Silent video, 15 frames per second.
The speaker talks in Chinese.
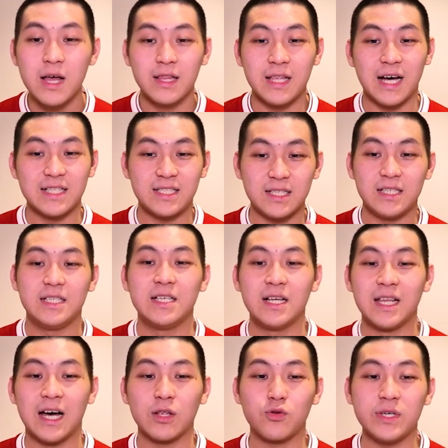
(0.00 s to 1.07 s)
那这里呢，
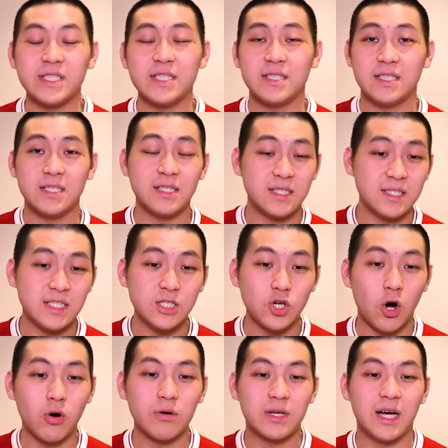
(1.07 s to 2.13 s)
蓝队进行一次进
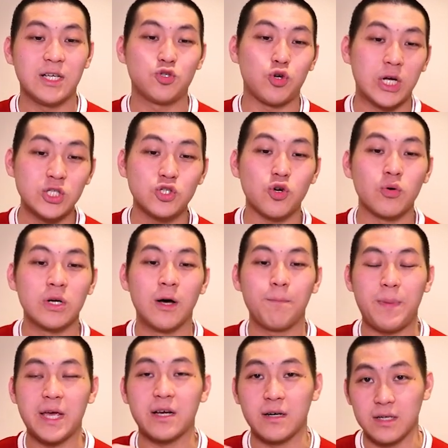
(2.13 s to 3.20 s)
攻，那传中呢
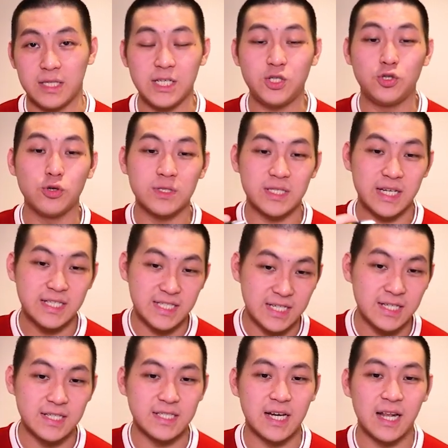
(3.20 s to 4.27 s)
被 k r d i s h Jones 给截
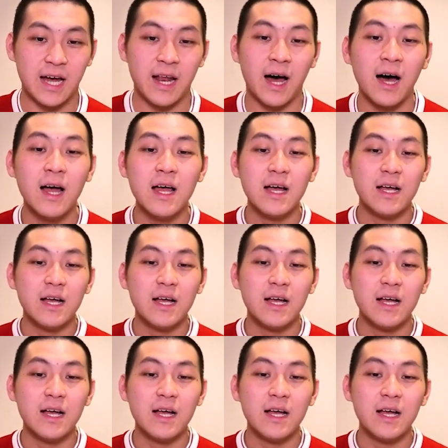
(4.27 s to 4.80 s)
了下来啦。